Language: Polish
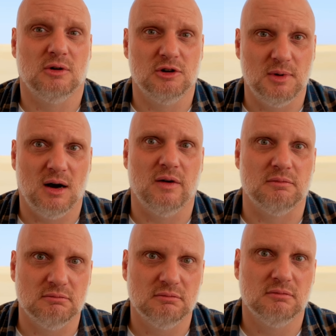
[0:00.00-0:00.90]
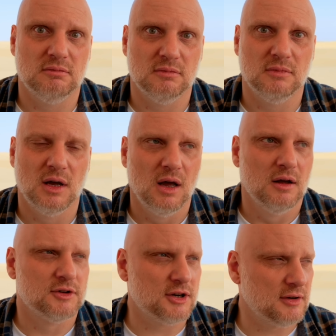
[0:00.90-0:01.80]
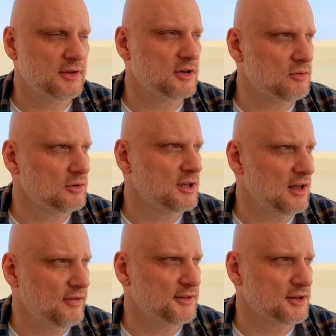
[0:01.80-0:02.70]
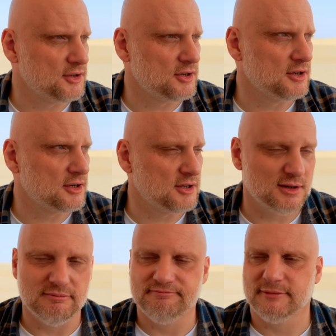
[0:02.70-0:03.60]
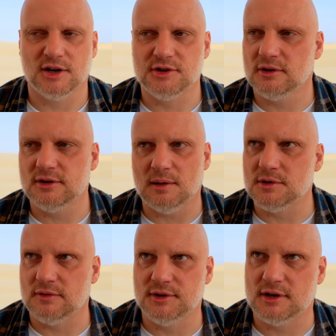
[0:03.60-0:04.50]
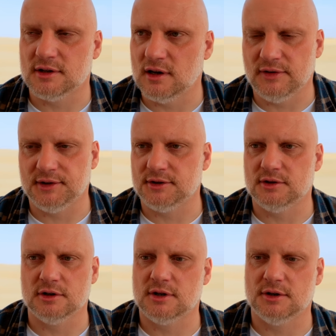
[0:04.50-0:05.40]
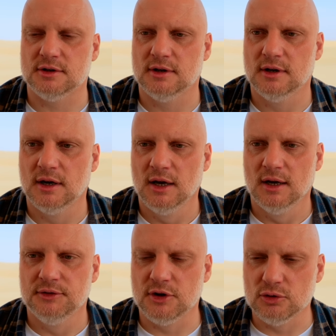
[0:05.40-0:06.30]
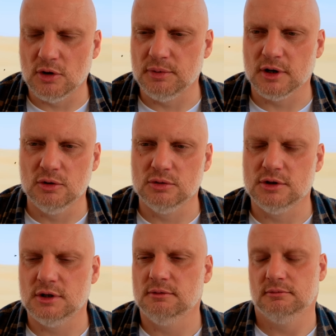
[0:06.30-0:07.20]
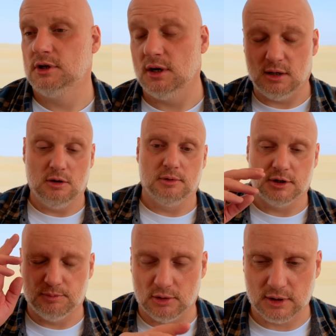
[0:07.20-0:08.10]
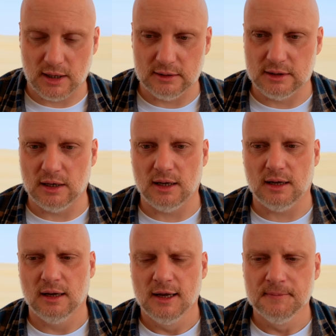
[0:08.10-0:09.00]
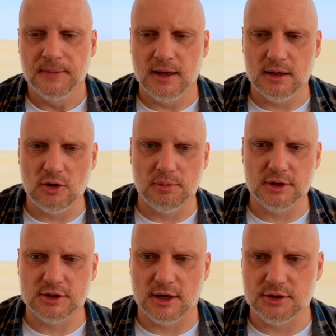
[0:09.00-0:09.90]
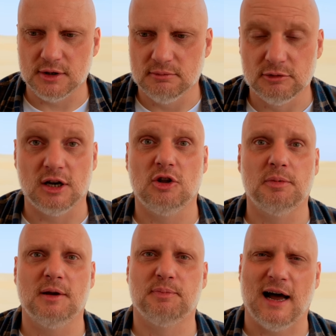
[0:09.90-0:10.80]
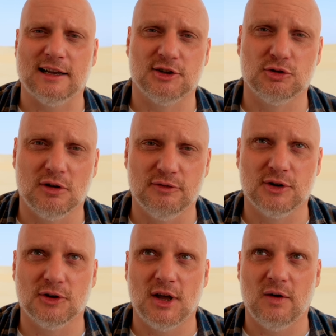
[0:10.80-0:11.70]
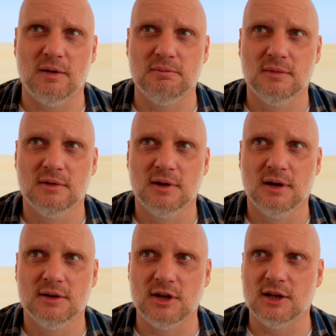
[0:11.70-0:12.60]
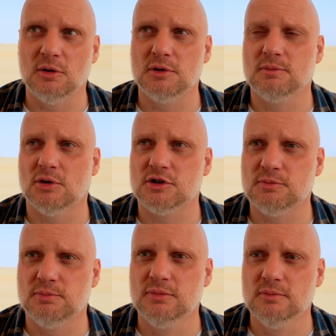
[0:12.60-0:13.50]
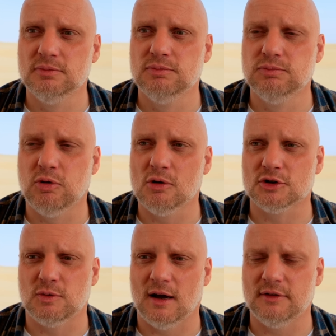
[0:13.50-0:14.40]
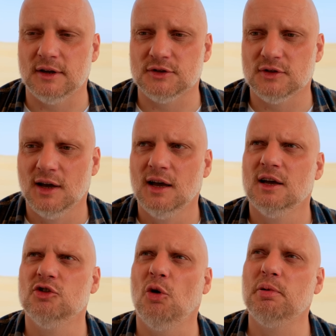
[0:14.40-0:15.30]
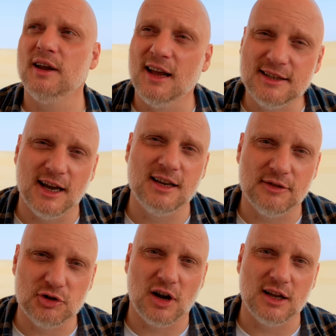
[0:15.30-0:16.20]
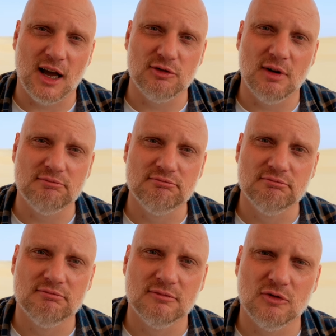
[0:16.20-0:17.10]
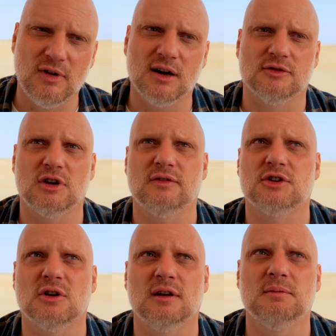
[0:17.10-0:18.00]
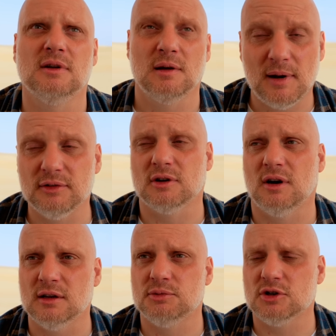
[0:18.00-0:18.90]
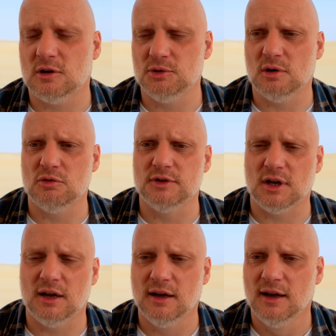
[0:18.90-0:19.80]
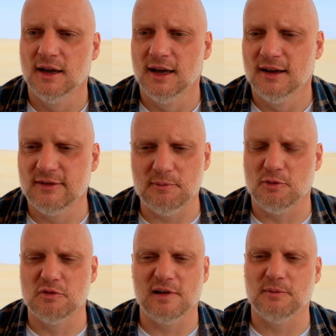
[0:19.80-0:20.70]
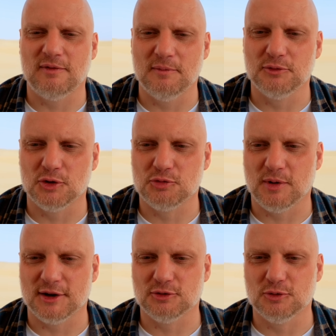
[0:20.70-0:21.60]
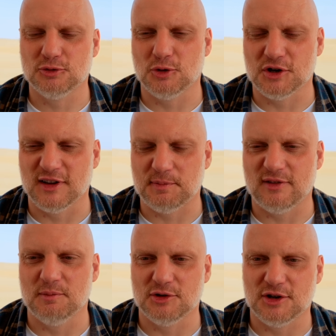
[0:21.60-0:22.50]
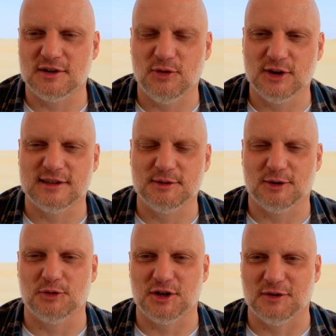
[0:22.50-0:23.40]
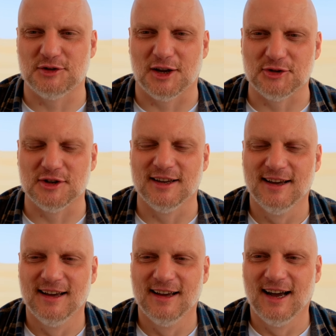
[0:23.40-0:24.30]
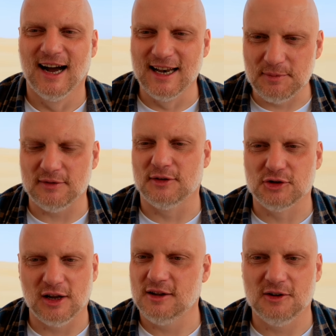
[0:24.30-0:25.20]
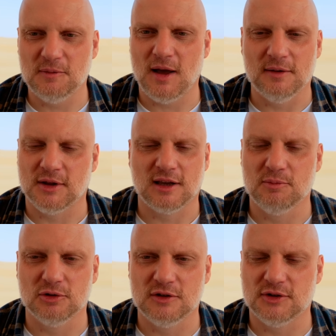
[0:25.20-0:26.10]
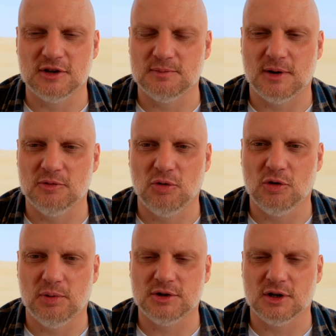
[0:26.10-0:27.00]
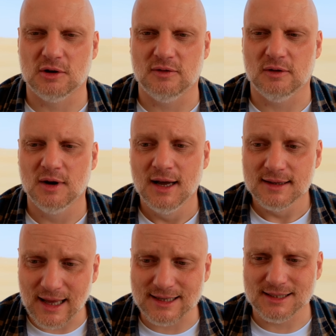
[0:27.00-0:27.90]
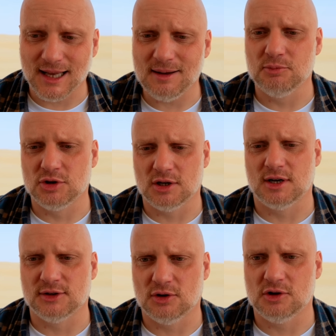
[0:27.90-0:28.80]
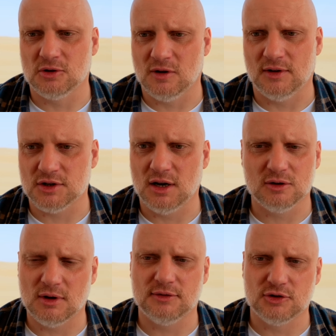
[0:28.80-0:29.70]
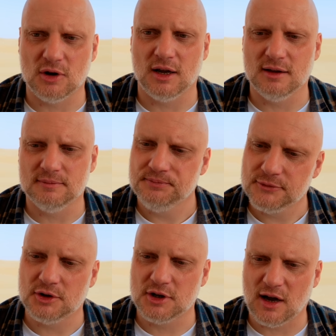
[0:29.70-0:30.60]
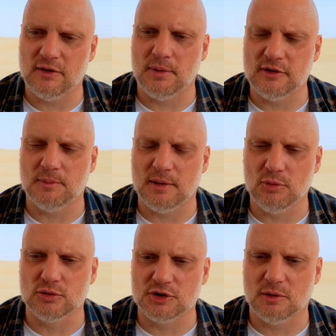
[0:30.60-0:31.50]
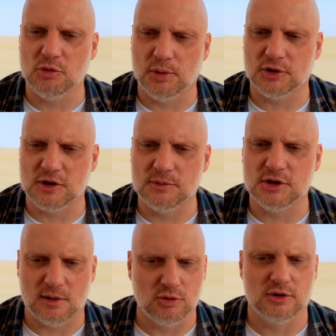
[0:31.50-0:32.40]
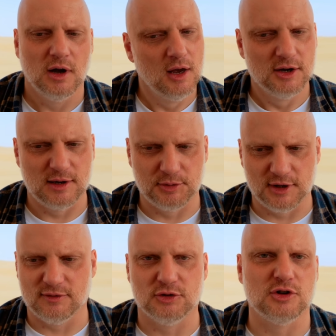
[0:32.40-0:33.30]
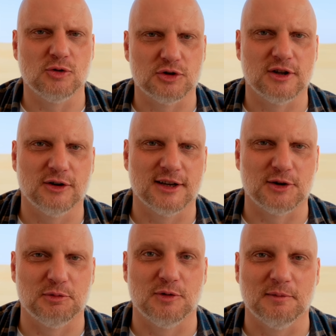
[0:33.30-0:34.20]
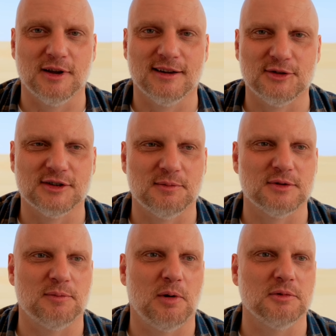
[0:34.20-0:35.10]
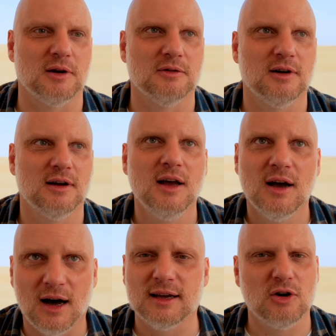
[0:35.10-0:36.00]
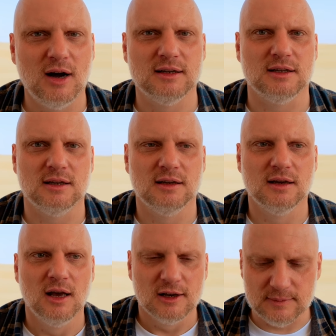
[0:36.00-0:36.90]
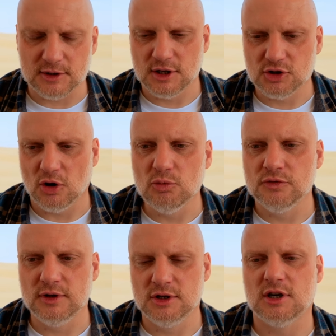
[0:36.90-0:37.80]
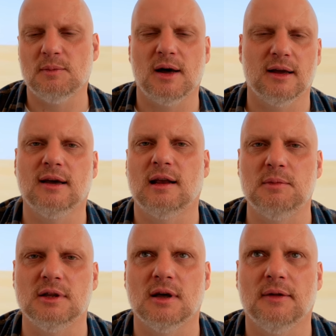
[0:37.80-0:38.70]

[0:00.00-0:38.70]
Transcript: Oj, miałem. Wczoraj się wydarzyło tyle fantastycznych rzeczy. Każdego dnia mi się wydarza tyle fantastycznych rzeczy. Tylu dobrych ludzi, tyle dobrych spotkań, tyle y, dobrych rzeczy, tyle dobrej pracy, którą wykonałem, tyle dobrych Bożych błogosławieństw. Dobre jedzenie wczoraj jadłem. Uwaga, wczoraj wieczorem, naprawdę kochani, przykro mi to mówić, ale wiem, bo mówiłem wam to już po raz któryś, więc pewnie myślicie, że w ogóle jestem całkowicie wdzięczny, ale naprawdę wczoraj no, nie miałem takiej modlitwy, żebym Panu Bogu podziękował. Tak, staram mu się często dziękować, ale akurat wczoraj, to ciekawe, pewnie Pan Bóg to zrobił po to, żebym dzisiaj mógł się przyznać w odcinku, że tego nie zrobiłem, nie? Czyli żebym zapomniał. Ale kochani, Zobaczcie, co mówi dzisiaj Marek Geremita.